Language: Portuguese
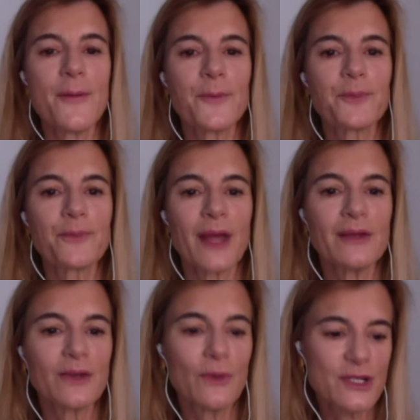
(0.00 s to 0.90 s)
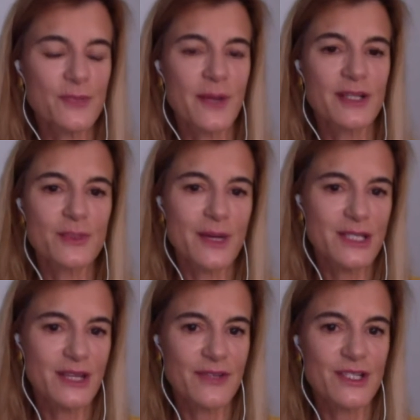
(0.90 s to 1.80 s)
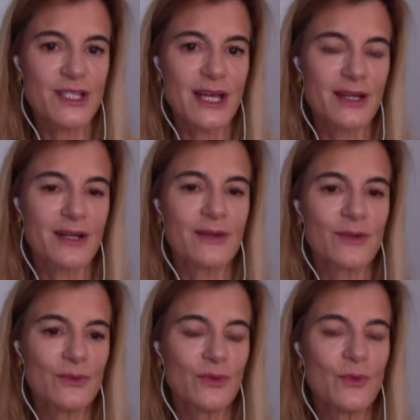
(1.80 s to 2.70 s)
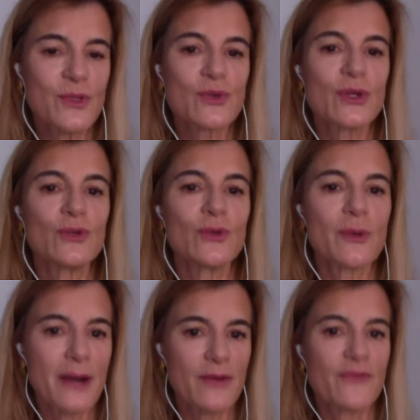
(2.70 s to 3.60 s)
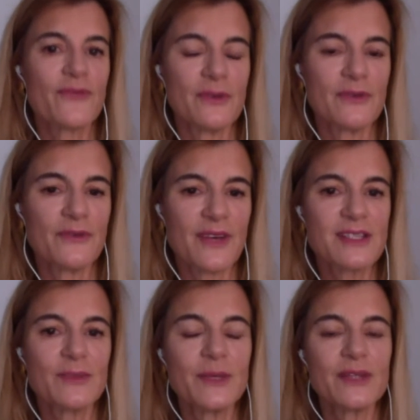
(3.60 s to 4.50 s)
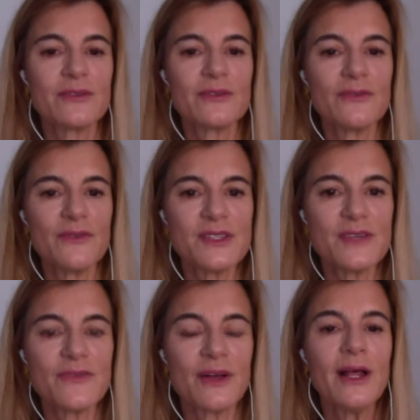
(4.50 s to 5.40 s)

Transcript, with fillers: Um, então as partes de baixo devem estar no, numa zona do armário facilmente visível.